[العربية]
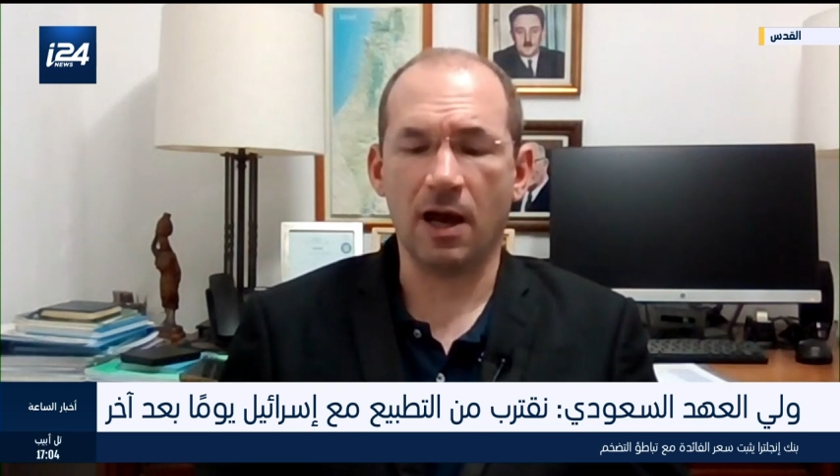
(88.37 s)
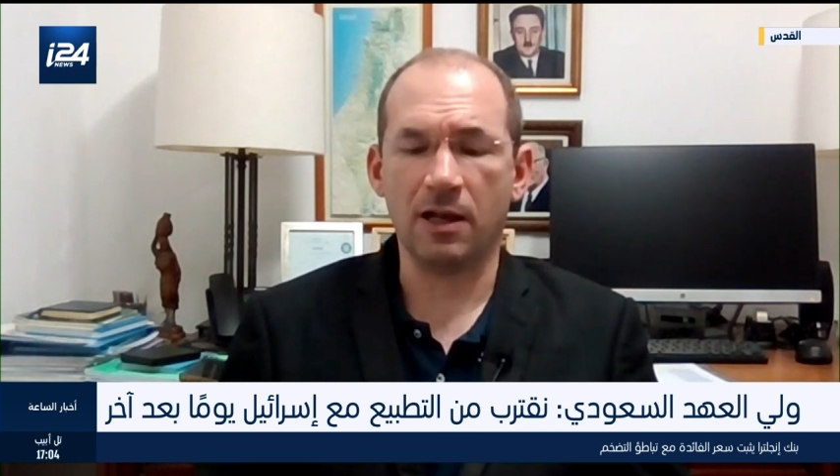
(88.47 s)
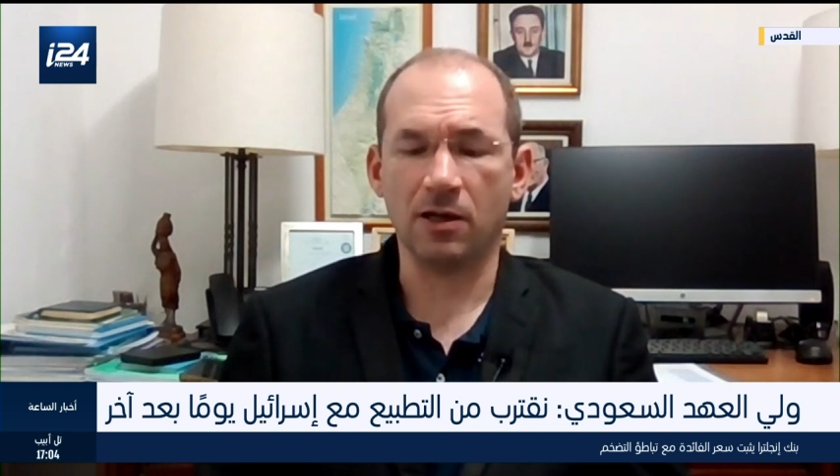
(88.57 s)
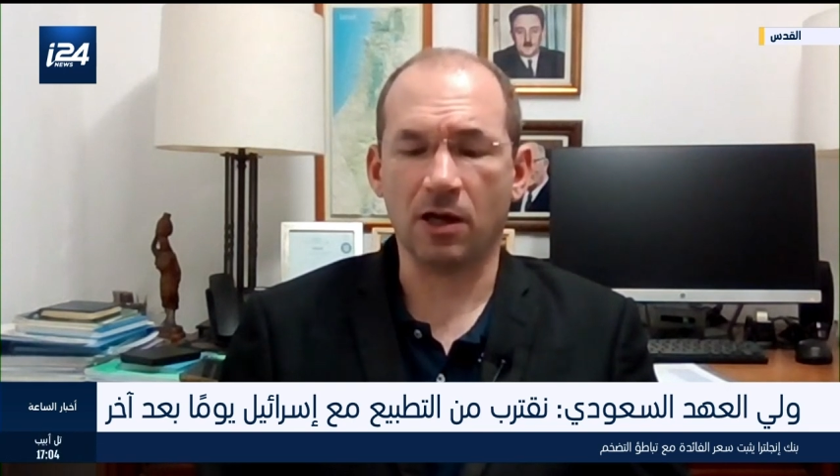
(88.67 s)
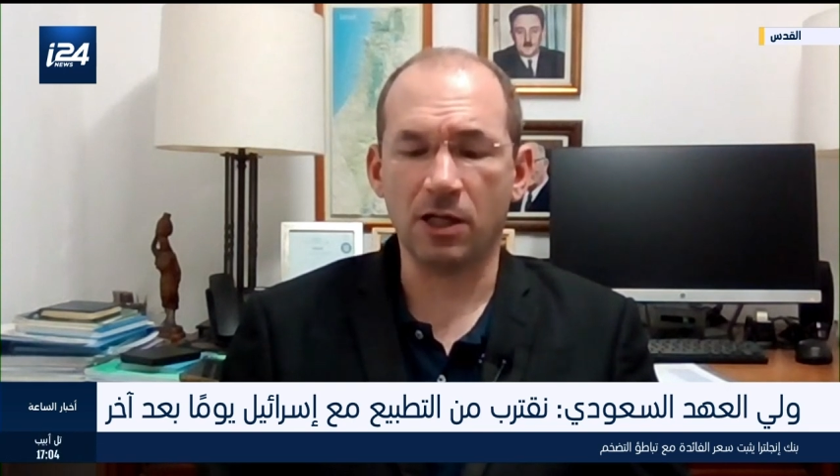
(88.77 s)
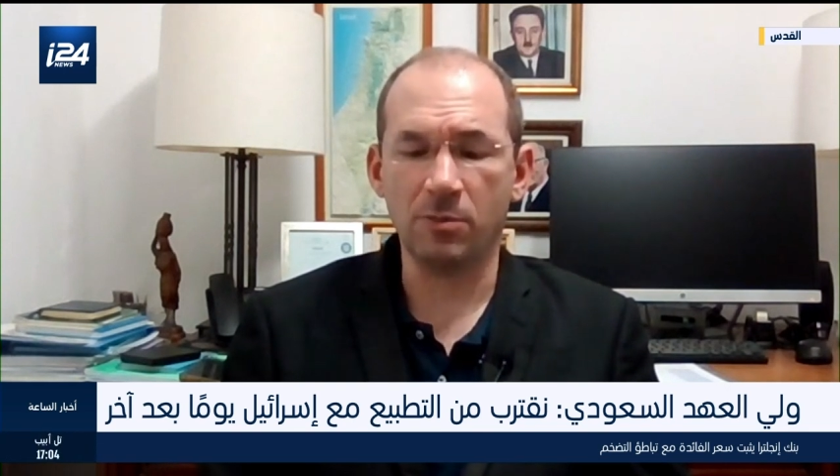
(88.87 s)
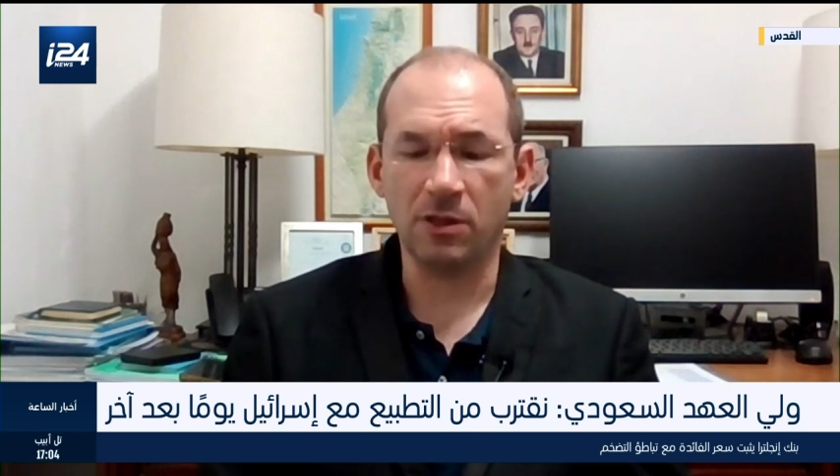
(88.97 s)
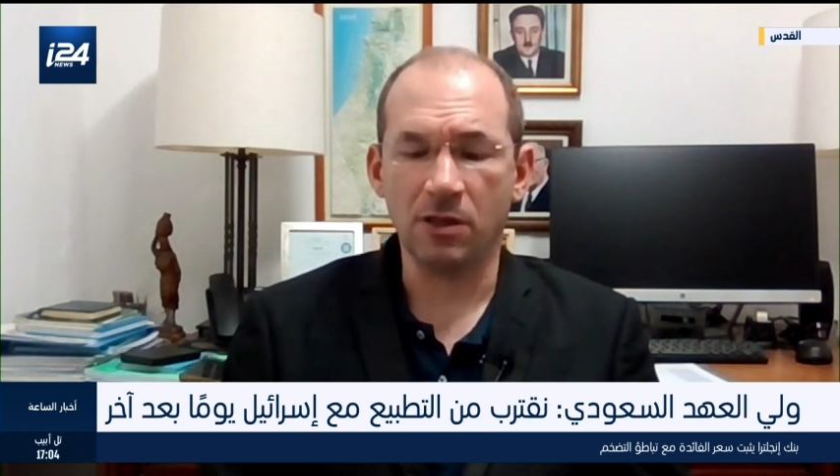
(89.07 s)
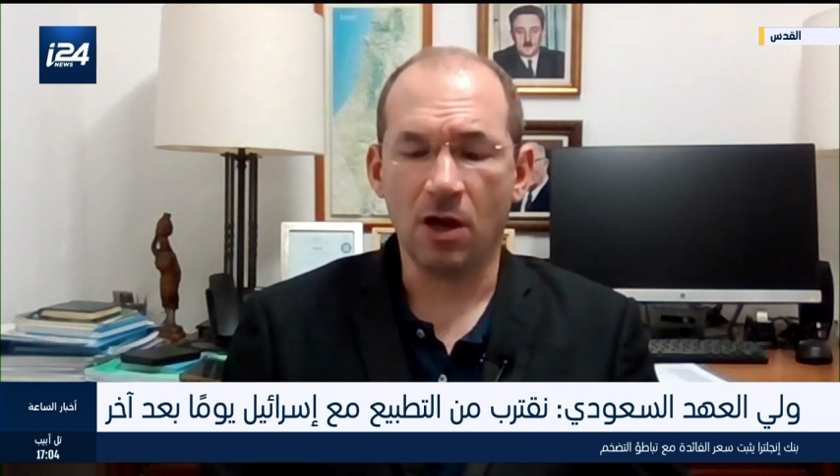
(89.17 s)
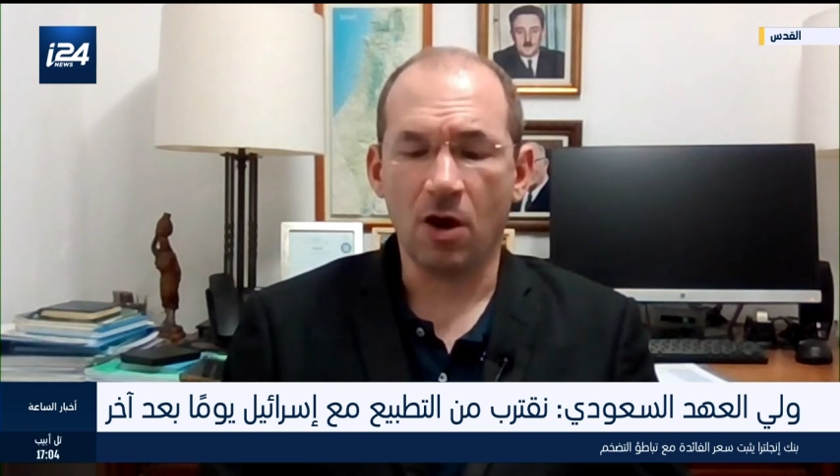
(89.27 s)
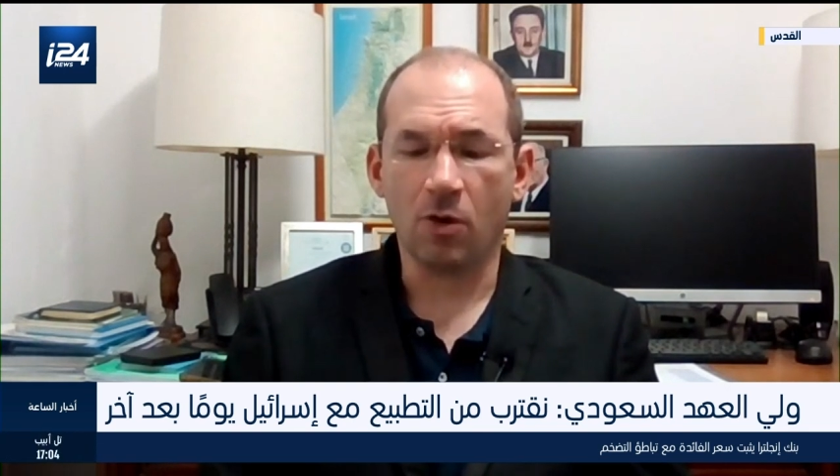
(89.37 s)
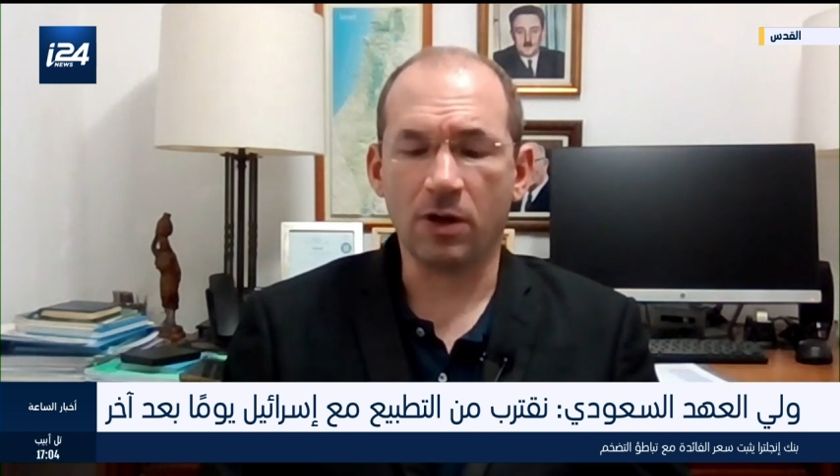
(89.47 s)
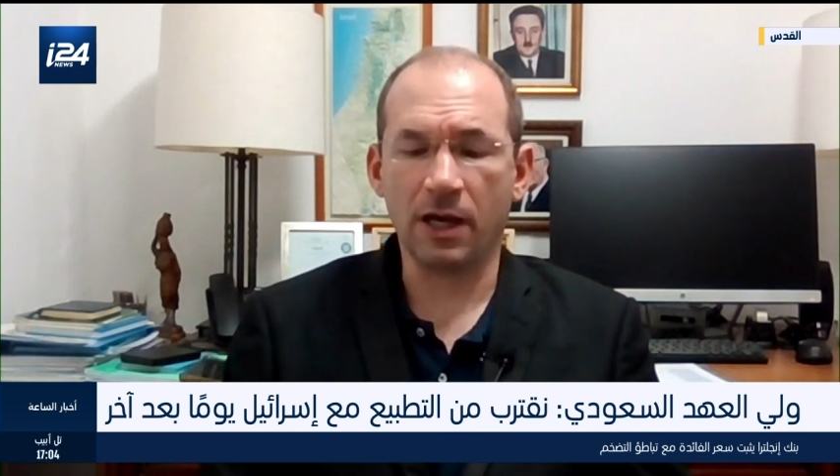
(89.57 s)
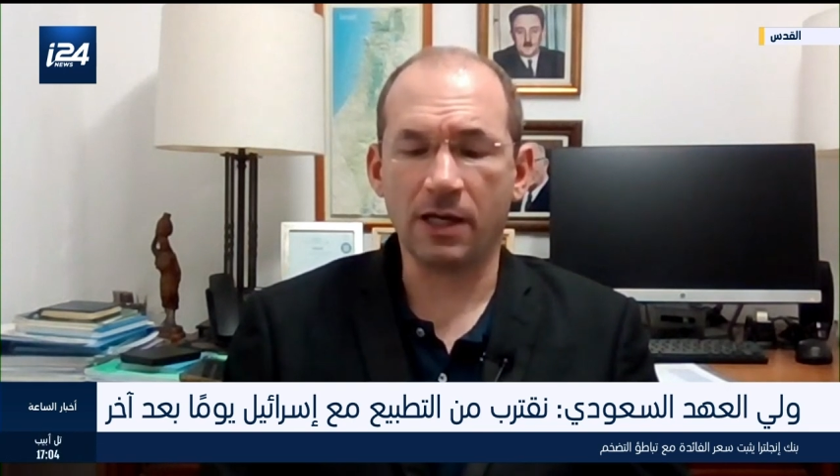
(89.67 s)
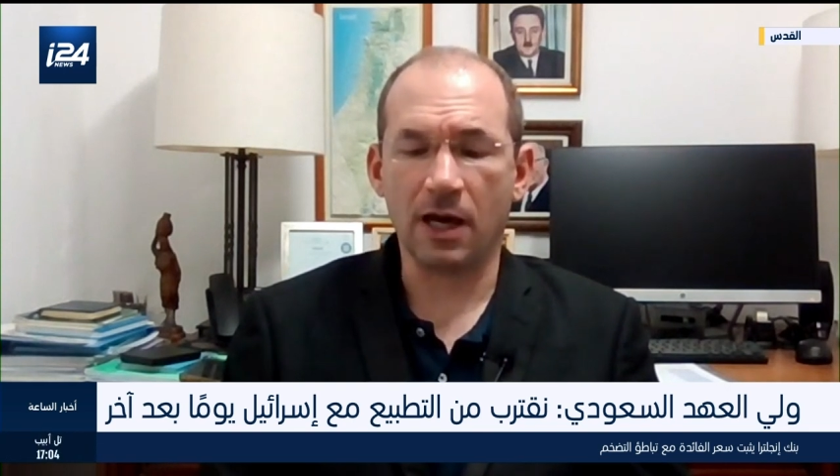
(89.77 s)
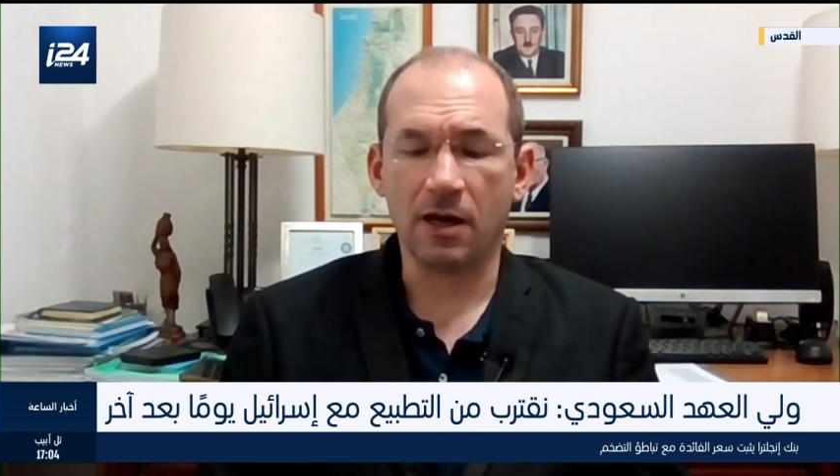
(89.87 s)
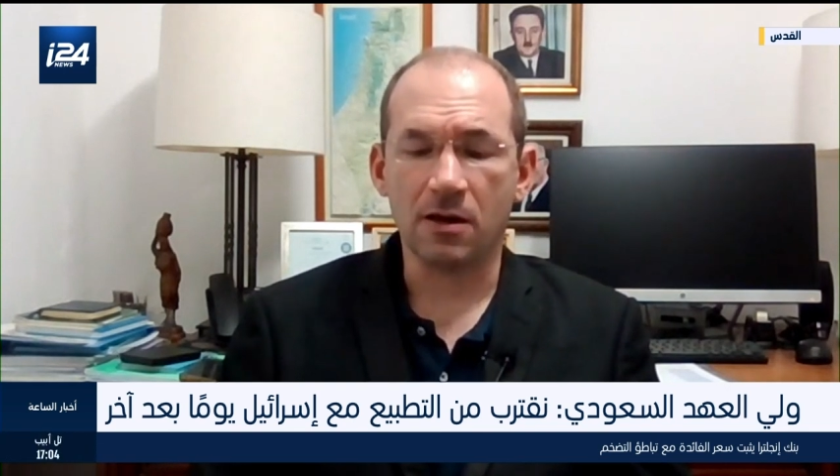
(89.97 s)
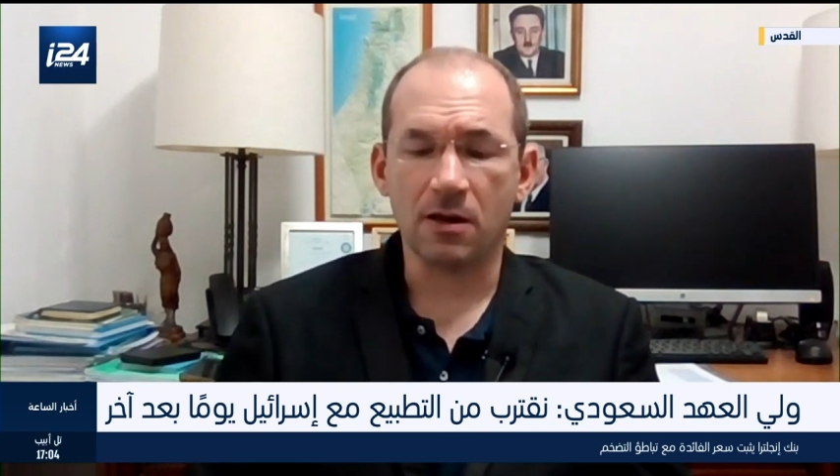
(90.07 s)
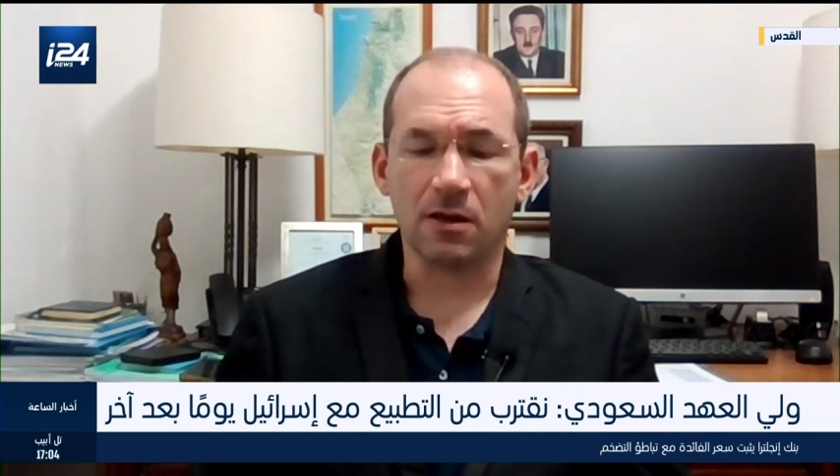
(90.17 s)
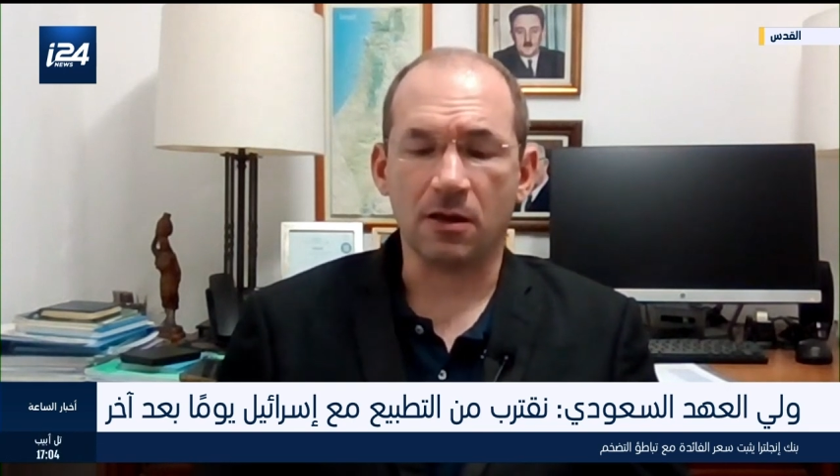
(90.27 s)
الاقليمي هناك